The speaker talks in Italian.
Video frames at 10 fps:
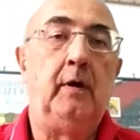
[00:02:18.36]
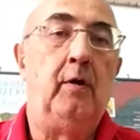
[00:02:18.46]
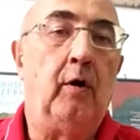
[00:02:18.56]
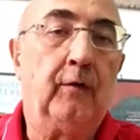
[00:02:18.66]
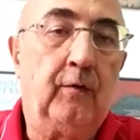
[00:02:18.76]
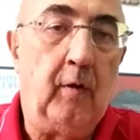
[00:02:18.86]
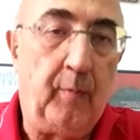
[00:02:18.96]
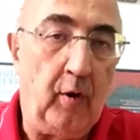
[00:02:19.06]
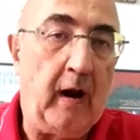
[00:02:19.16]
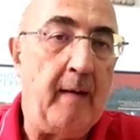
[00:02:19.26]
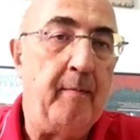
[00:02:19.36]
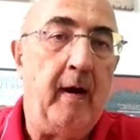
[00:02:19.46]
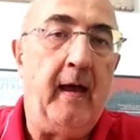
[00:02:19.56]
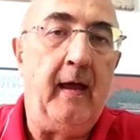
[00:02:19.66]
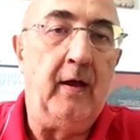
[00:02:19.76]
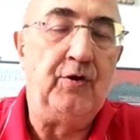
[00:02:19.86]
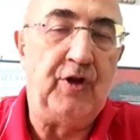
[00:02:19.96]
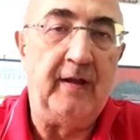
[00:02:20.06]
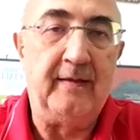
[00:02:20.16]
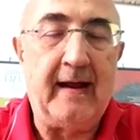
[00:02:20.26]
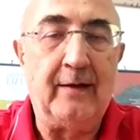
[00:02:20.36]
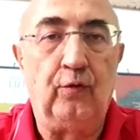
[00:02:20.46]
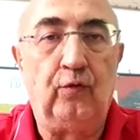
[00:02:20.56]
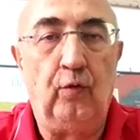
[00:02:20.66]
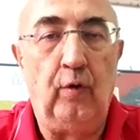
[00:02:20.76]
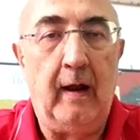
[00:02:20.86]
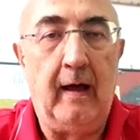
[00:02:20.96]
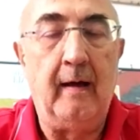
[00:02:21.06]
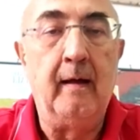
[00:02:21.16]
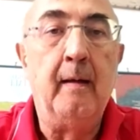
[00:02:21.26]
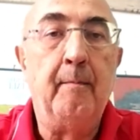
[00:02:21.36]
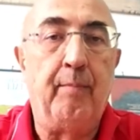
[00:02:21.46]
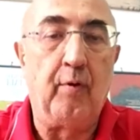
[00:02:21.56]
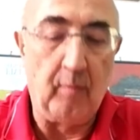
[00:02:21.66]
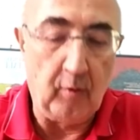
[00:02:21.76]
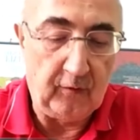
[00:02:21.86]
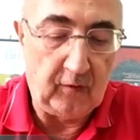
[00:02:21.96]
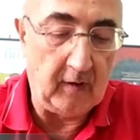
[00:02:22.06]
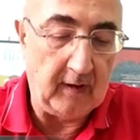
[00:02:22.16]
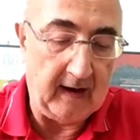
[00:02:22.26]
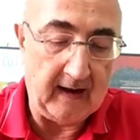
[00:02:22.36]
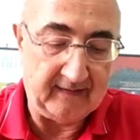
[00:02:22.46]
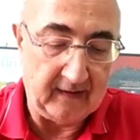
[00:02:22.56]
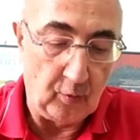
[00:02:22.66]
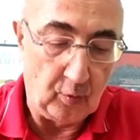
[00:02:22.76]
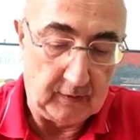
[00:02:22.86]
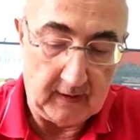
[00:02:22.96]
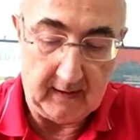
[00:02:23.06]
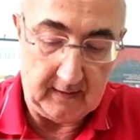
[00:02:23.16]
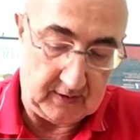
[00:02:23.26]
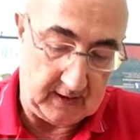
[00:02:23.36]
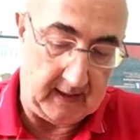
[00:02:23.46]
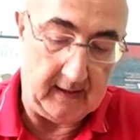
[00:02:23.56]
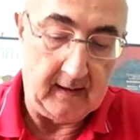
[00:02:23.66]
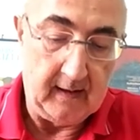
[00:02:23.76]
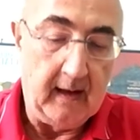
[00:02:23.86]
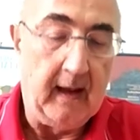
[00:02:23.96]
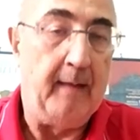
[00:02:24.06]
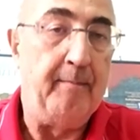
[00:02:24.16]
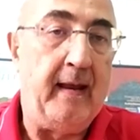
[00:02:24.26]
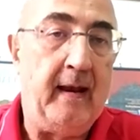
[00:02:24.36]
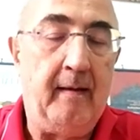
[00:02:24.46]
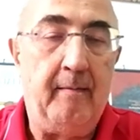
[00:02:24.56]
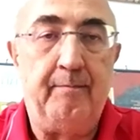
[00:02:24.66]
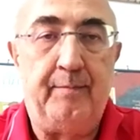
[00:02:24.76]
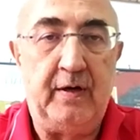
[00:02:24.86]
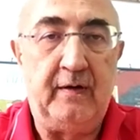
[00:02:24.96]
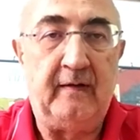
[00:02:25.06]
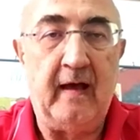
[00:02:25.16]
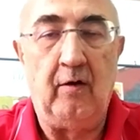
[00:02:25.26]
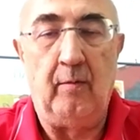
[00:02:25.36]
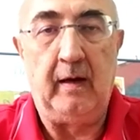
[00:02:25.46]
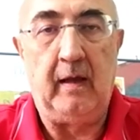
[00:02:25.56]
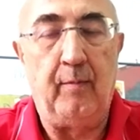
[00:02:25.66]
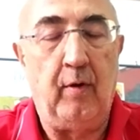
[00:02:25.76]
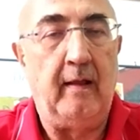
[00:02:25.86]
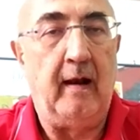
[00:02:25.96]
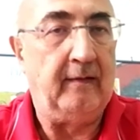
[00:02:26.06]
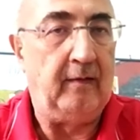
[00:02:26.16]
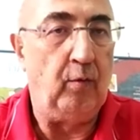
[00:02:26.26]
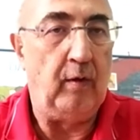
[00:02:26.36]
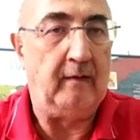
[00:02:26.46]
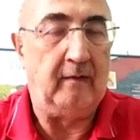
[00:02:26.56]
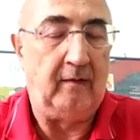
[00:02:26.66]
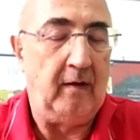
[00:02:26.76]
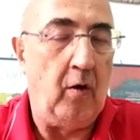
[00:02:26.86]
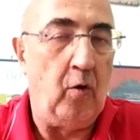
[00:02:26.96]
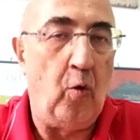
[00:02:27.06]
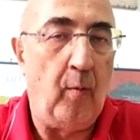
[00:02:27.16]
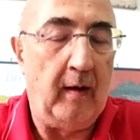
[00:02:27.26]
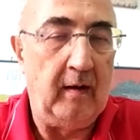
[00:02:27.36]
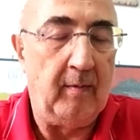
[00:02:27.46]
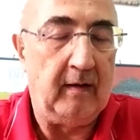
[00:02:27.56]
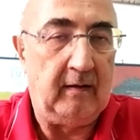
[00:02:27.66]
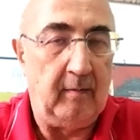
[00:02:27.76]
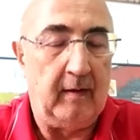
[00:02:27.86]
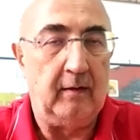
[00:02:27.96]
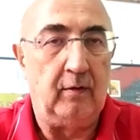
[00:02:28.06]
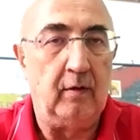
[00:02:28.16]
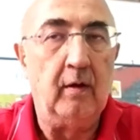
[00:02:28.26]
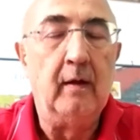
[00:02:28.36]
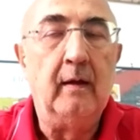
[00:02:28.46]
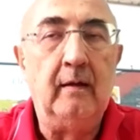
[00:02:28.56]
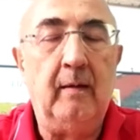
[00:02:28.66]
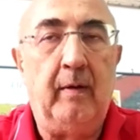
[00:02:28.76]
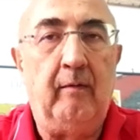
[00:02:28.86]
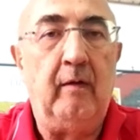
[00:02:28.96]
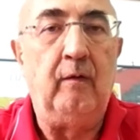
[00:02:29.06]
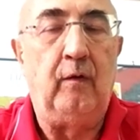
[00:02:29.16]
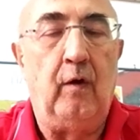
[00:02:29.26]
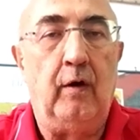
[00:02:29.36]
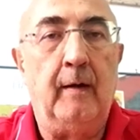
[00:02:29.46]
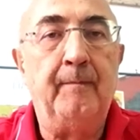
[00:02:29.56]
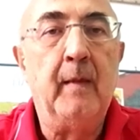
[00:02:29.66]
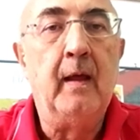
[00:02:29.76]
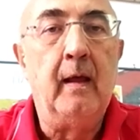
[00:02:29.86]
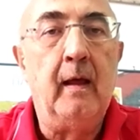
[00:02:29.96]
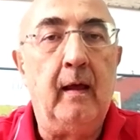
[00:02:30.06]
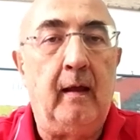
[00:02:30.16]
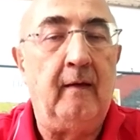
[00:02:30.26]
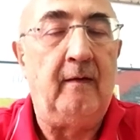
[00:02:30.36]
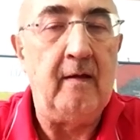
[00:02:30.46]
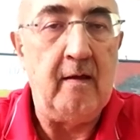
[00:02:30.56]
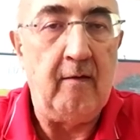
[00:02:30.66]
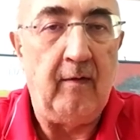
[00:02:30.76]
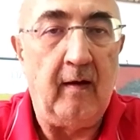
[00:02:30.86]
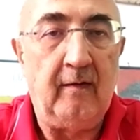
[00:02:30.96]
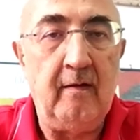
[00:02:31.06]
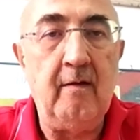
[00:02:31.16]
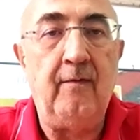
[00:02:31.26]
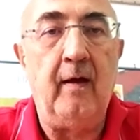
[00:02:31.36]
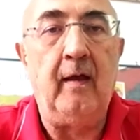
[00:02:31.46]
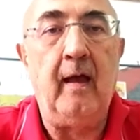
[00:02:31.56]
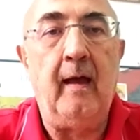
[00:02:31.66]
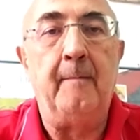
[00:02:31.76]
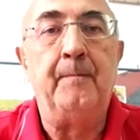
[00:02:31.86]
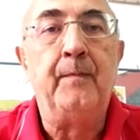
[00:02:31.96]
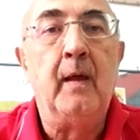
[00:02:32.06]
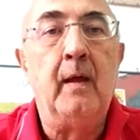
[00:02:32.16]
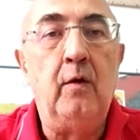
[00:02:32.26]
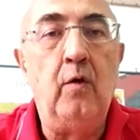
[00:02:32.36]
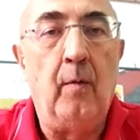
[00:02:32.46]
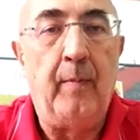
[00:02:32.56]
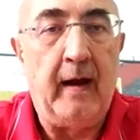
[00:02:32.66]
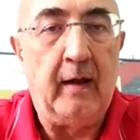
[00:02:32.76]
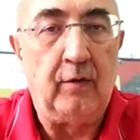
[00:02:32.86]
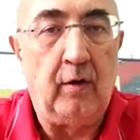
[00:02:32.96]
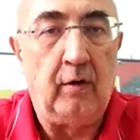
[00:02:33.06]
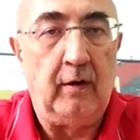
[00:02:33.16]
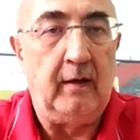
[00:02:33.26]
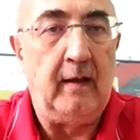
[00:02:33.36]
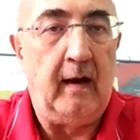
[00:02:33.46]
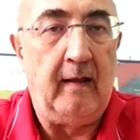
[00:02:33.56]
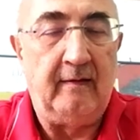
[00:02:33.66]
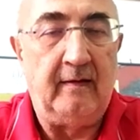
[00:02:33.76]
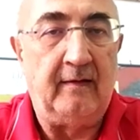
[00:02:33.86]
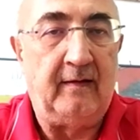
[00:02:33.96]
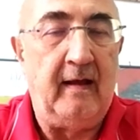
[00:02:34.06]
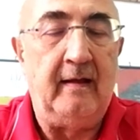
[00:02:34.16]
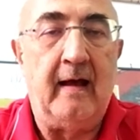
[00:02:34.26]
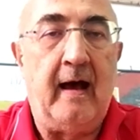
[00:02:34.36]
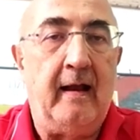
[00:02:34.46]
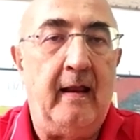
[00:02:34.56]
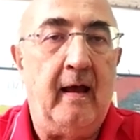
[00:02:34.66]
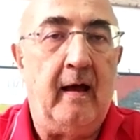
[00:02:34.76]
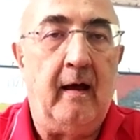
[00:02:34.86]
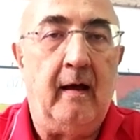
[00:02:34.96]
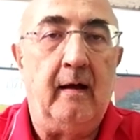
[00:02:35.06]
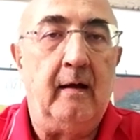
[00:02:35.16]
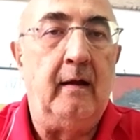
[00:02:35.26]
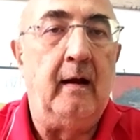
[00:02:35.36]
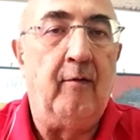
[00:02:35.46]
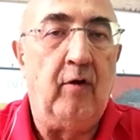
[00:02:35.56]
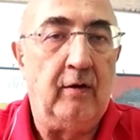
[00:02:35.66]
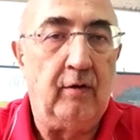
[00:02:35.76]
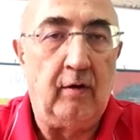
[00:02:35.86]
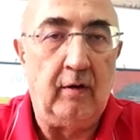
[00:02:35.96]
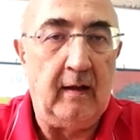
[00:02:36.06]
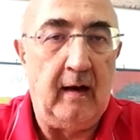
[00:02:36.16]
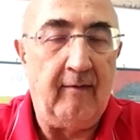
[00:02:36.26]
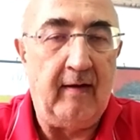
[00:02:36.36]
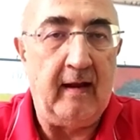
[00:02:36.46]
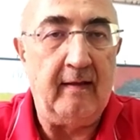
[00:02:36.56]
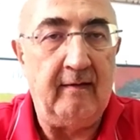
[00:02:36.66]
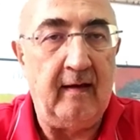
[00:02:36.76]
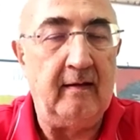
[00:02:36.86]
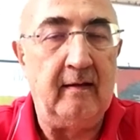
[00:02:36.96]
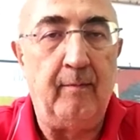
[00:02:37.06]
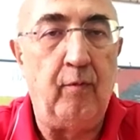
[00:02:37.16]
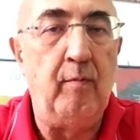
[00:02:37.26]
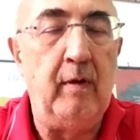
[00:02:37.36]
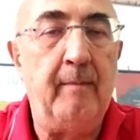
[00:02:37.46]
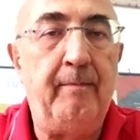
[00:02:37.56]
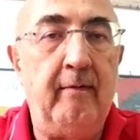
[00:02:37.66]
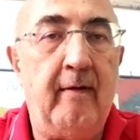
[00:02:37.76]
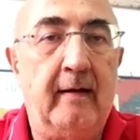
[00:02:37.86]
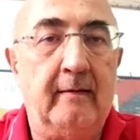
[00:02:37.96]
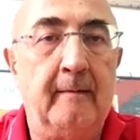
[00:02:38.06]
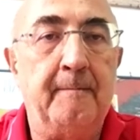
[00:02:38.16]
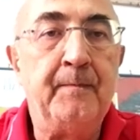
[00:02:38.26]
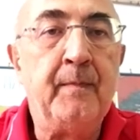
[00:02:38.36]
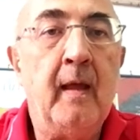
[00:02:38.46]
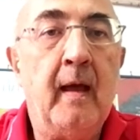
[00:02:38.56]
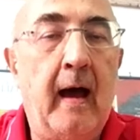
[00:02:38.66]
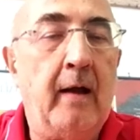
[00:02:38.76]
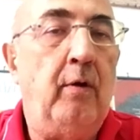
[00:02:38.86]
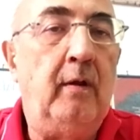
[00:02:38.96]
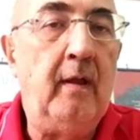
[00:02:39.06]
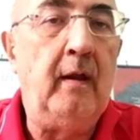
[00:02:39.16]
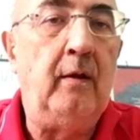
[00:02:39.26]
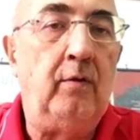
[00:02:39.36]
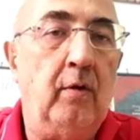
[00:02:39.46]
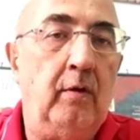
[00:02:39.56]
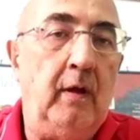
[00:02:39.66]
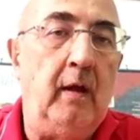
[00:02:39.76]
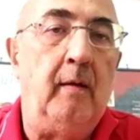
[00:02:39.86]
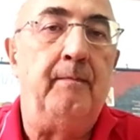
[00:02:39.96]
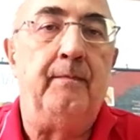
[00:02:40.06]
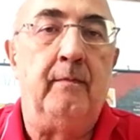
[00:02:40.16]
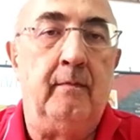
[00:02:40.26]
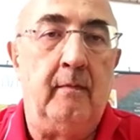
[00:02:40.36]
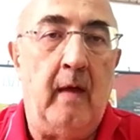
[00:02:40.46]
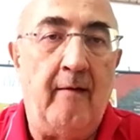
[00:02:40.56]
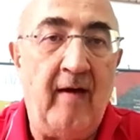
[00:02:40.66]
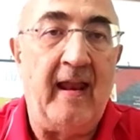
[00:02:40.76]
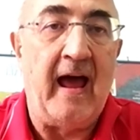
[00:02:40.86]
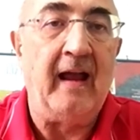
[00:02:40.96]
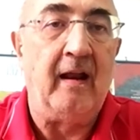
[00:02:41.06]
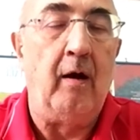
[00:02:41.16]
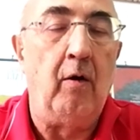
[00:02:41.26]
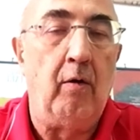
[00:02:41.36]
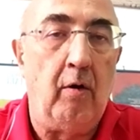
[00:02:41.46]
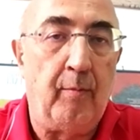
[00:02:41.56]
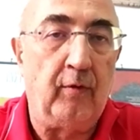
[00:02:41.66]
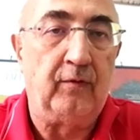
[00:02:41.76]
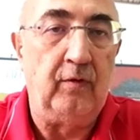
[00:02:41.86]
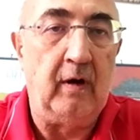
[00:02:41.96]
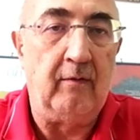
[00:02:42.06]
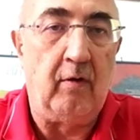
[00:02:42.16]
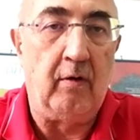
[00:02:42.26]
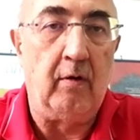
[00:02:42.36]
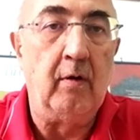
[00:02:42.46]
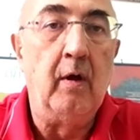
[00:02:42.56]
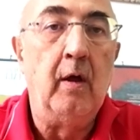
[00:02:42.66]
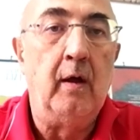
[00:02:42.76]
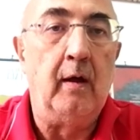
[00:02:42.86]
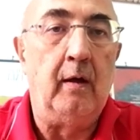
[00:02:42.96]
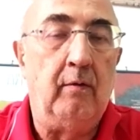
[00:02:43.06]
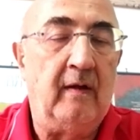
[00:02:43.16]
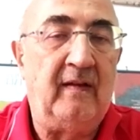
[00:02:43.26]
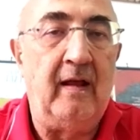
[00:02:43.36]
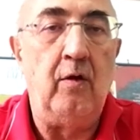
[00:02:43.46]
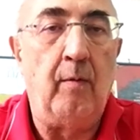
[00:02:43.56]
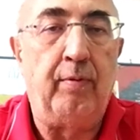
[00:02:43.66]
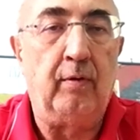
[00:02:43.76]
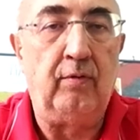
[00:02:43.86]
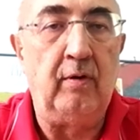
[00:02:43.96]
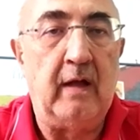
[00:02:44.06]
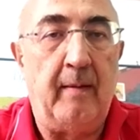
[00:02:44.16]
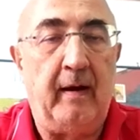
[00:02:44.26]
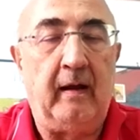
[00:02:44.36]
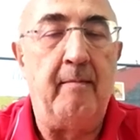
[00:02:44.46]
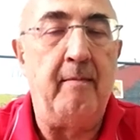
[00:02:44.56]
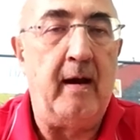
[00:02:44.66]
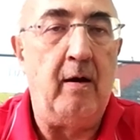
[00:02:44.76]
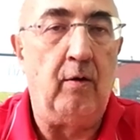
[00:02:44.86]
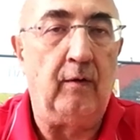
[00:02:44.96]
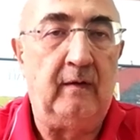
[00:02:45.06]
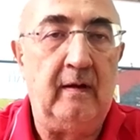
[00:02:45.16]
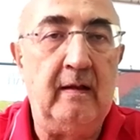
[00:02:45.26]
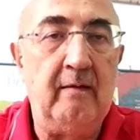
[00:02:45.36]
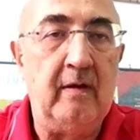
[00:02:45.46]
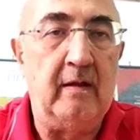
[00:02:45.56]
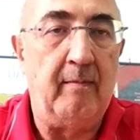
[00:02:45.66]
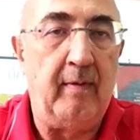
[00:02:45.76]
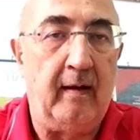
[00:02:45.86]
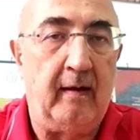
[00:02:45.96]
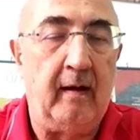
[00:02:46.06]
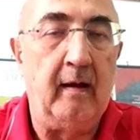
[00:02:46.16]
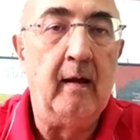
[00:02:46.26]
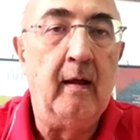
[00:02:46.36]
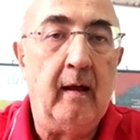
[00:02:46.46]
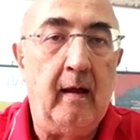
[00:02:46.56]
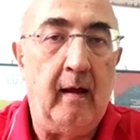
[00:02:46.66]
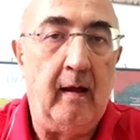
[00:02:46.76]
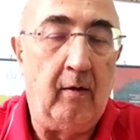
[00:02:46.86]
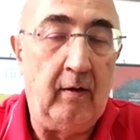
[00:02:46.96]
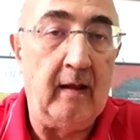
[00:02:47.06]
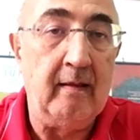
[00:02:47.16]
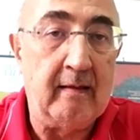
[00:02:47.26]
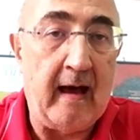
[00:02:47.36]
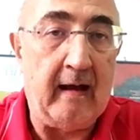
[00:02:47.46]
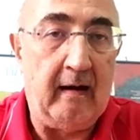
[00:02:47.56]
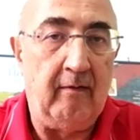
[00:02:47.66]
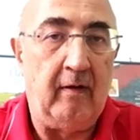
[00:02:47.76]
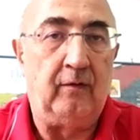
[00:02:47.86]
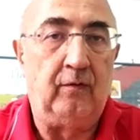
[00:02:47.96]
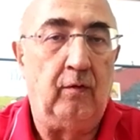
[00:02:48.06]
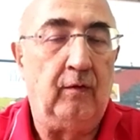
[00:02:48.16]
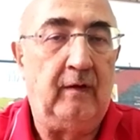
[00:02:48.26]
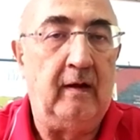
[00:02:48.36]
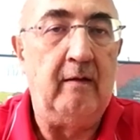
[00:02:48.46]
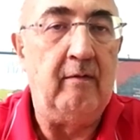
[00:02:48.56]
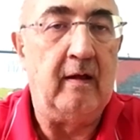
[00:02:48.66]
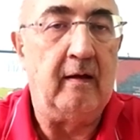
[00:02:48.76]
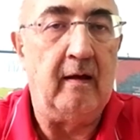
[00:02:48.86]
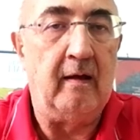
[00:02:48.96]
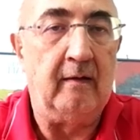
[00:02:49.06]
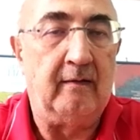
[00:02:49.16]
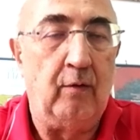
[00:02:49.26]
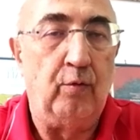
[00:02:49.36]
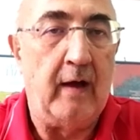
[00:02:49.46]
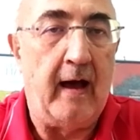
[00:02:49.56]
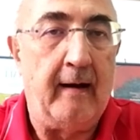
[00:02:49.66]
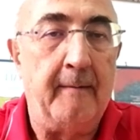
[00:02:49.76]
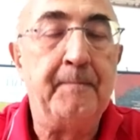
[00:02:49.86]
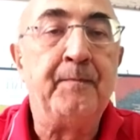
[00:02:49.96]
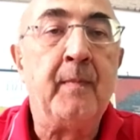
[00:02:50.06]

il nostro programma è centrato sulla promozione della salute, cioè è bene precisarlo perché poi della sicurezza se ne occupa il Dipartimento di prevenzione. E che significa? Significa che gli operatori dell'azienda sanitaria, i lavoratori delle varie aziende pubbliche e private hanno il diritto di mm, avere anche nel loro posto di lavoro eh, una serie di opportunità per cambiare il loro stile di vita, per eh, orientarli verso uno stile di vita eh, salutare.